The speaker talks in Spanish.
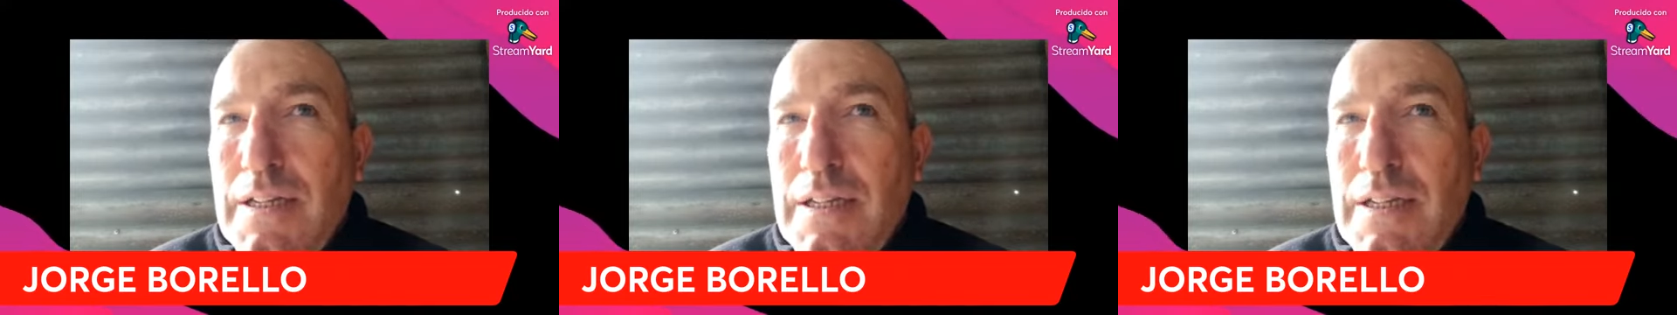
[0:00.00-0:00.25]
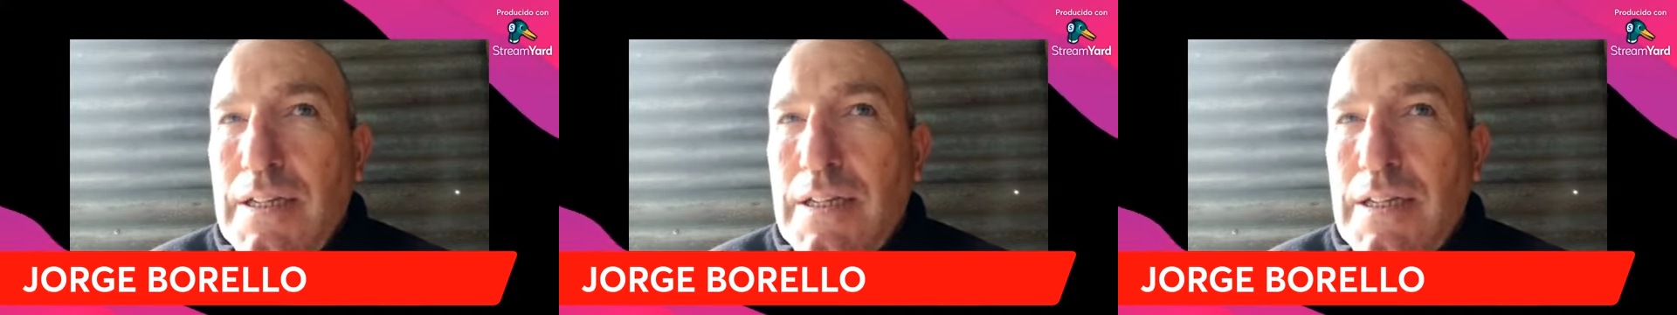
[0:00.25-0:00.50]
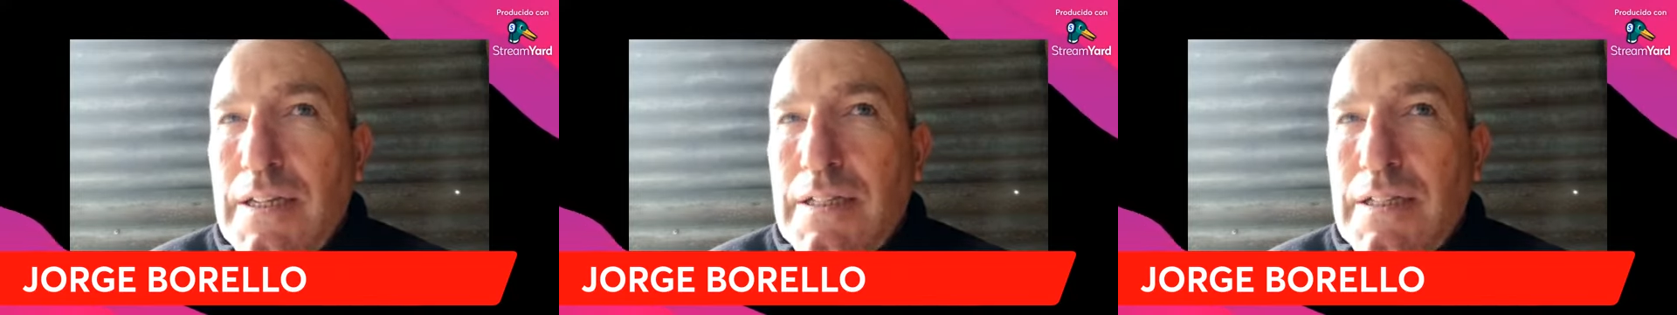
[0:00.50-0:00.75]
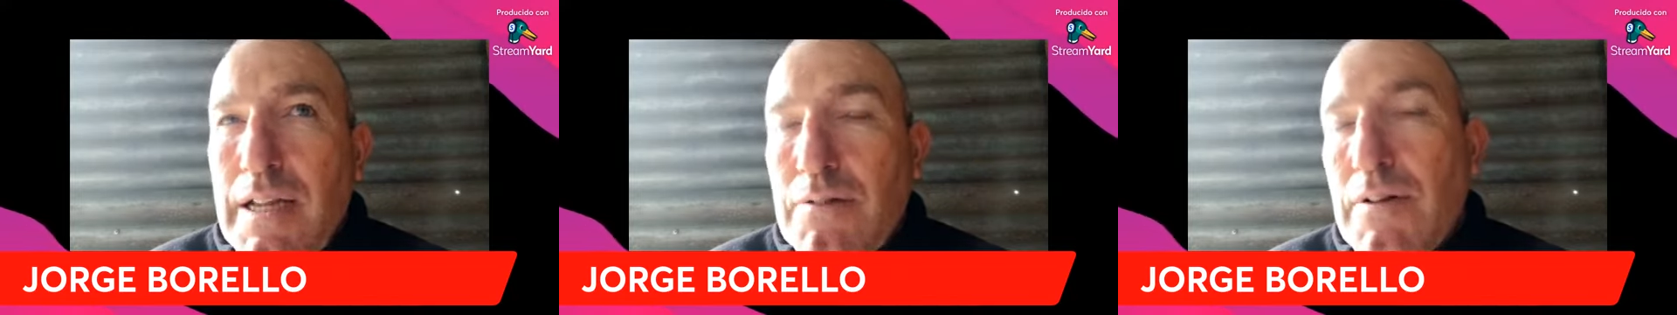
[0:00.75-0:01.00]

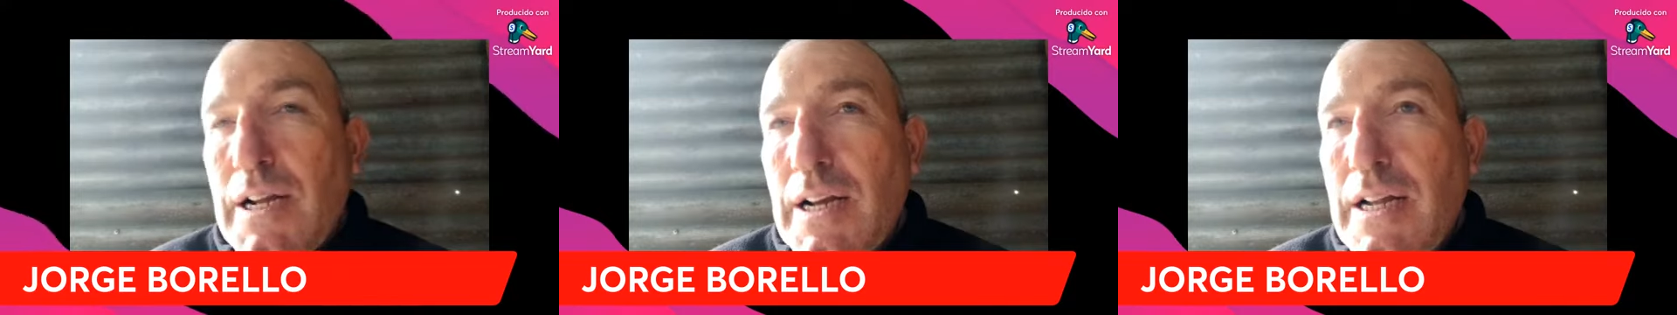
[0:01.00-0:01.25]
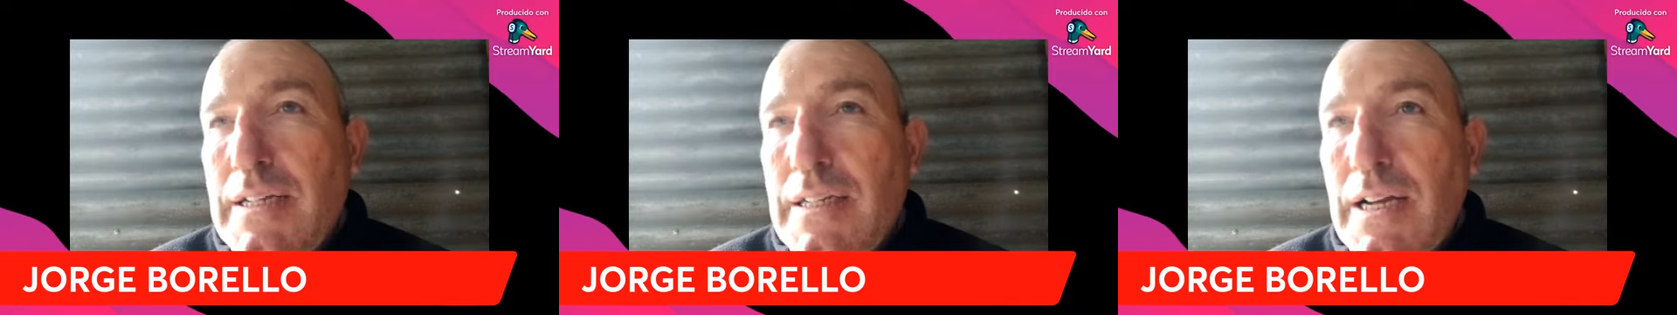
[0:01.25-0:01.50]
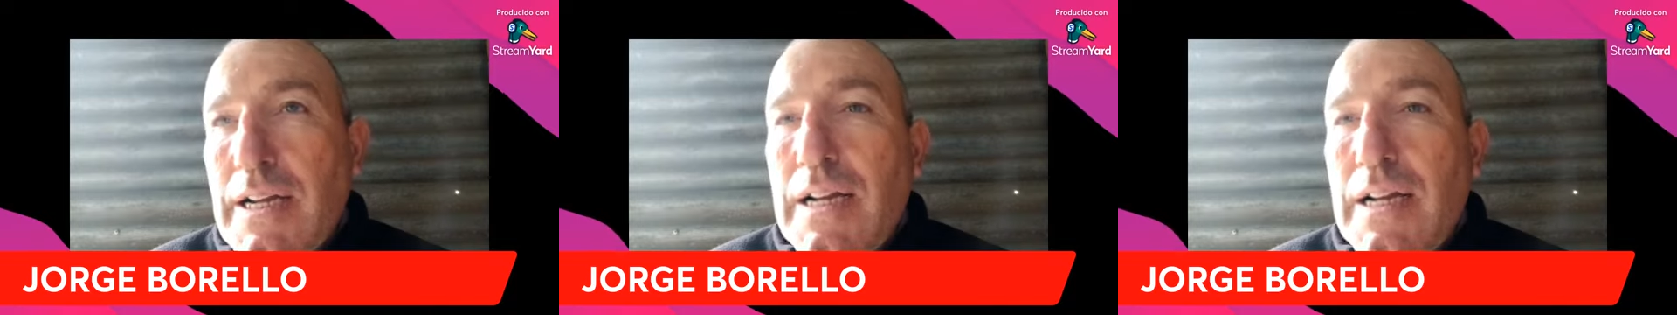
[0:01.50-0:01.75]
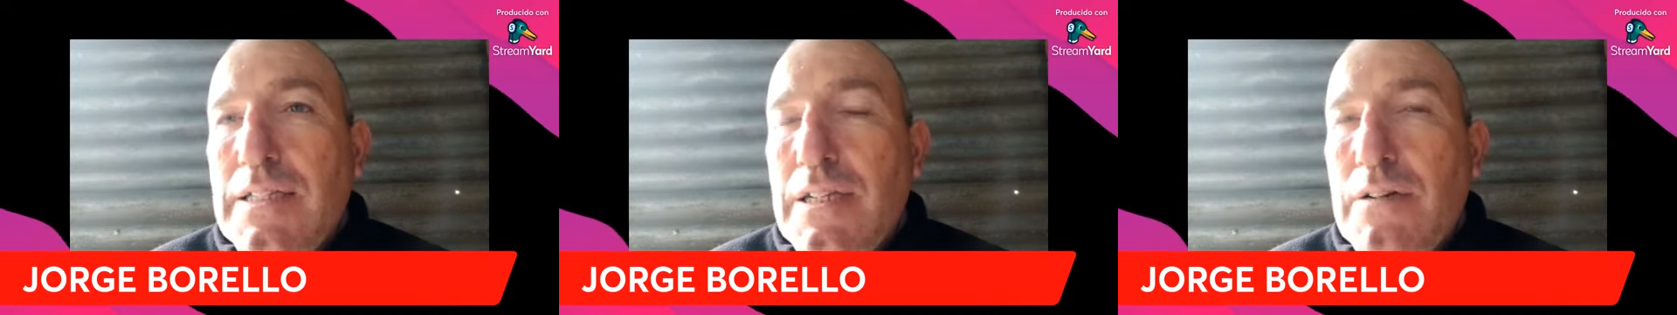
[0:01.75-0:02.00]
y tengo una claridad
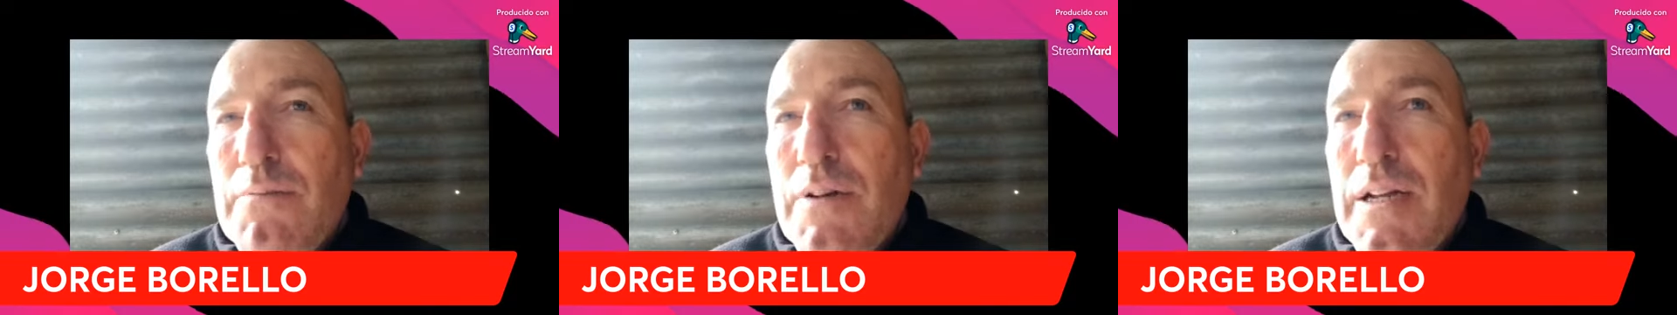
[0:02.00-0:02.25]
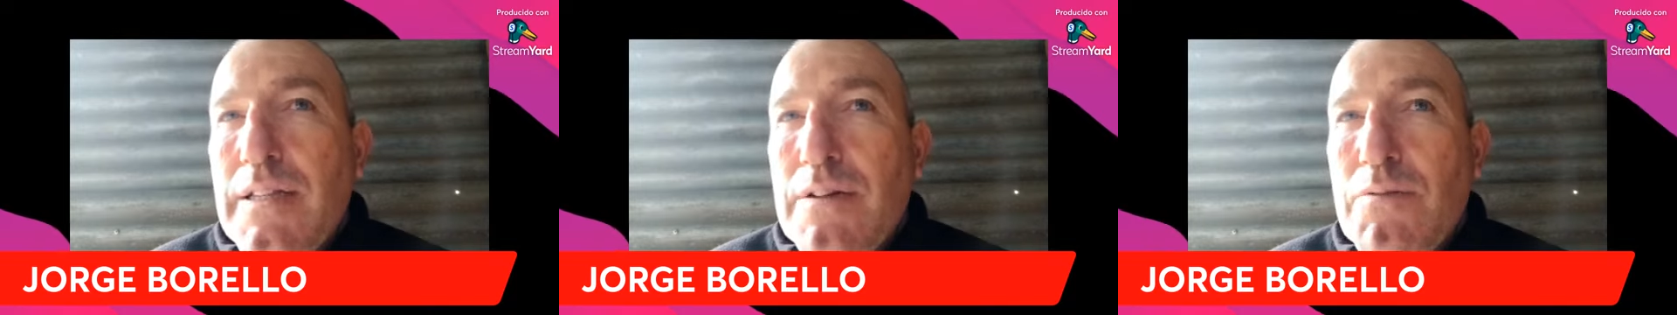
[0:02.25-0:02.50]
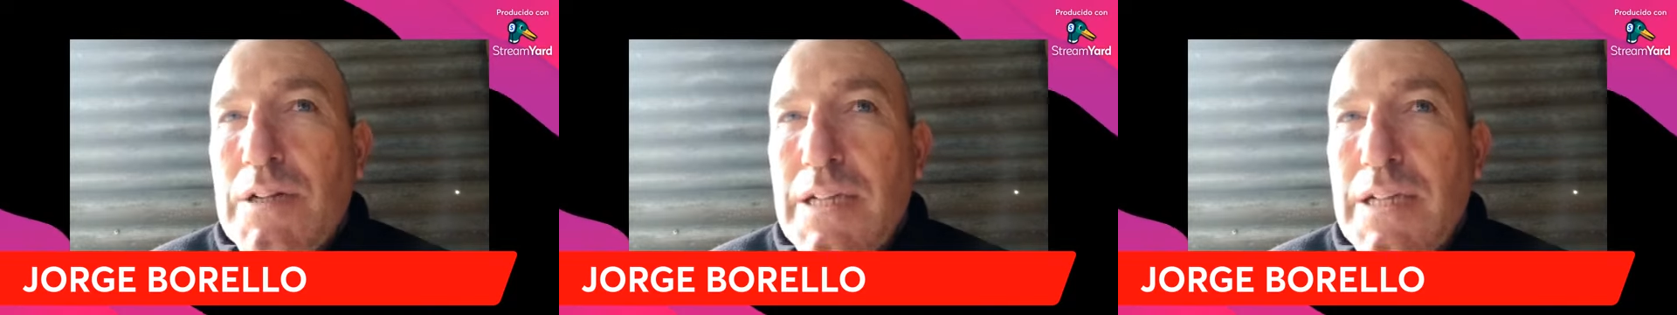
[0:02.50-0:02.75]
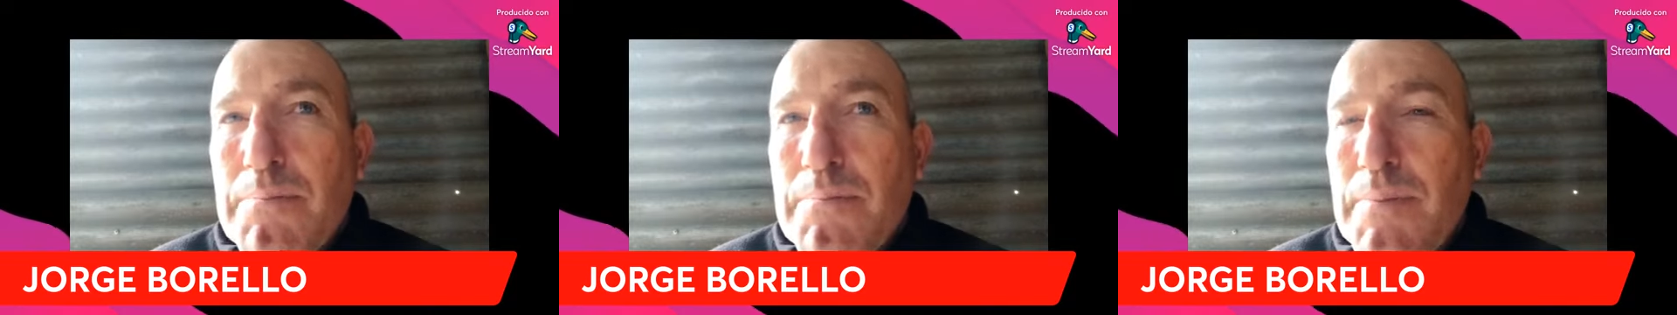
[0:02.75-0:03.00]
casi como la de
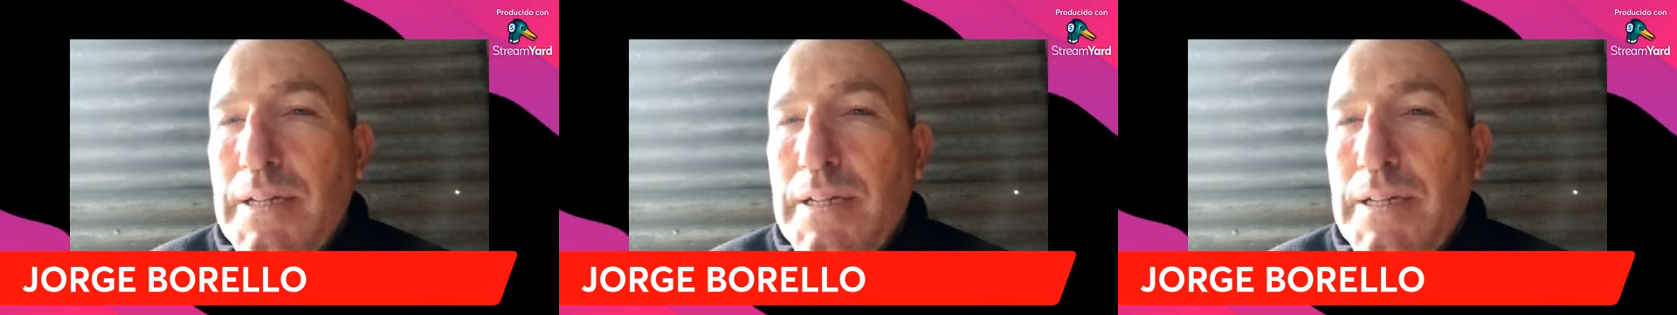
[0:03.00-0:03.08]
WhatsApp,